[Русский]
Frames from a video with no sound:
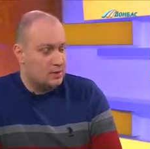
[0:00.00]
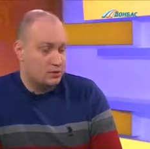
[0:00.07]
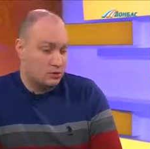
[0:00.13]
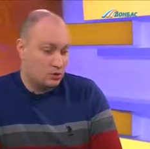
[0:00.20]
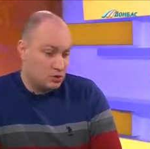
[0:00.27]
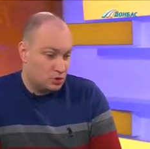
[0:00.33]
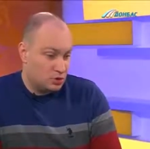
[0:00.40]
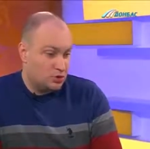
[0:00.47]

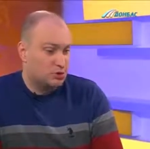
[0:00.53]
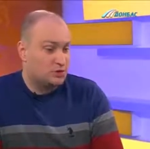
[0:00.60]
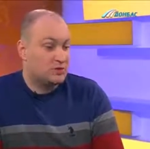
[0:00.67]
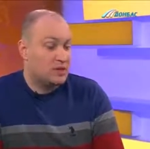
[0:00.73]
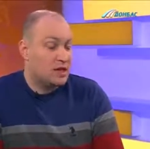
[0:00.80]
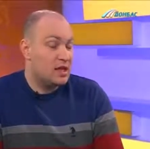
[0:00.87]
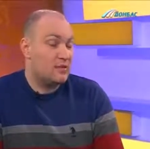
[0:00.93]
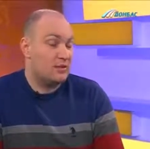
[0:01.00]
существуют
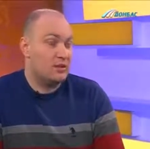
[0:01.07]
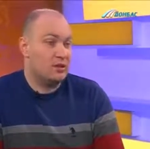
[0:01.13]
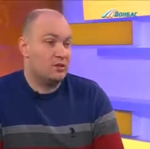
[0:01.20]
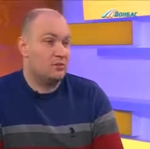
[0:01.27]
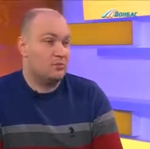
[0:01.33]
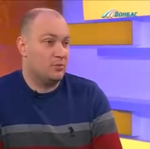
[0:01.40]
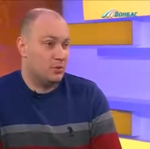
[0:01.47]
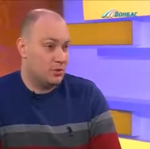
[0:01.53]
все
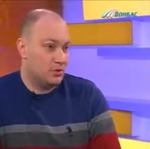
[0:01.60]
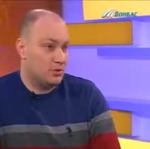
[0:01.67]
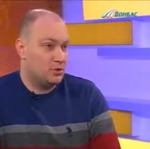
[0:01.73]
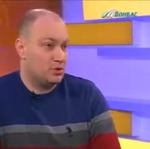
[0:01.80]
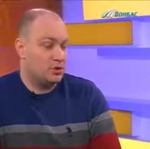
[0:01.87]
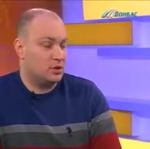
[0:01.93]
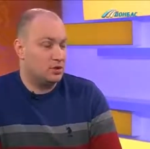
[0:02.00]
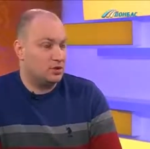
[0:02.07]
необходимые
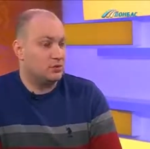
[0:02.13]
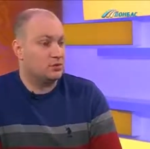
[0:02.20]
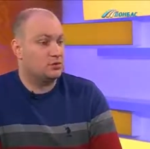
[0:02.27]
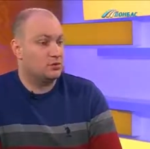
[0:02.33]
полномочия для того,